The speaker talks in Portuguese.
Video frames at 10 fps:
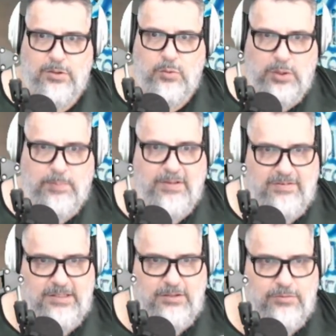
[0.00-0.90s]
o
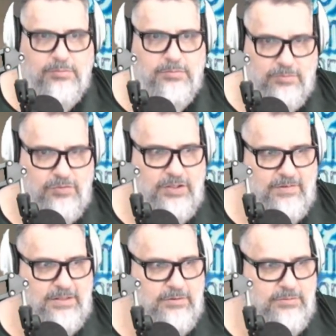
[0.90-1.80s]
empecilho,
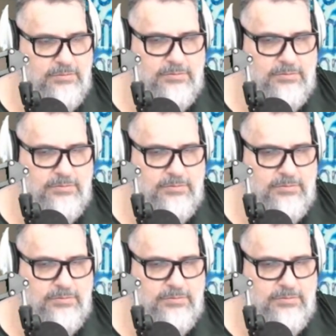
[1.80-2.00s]
financeiro.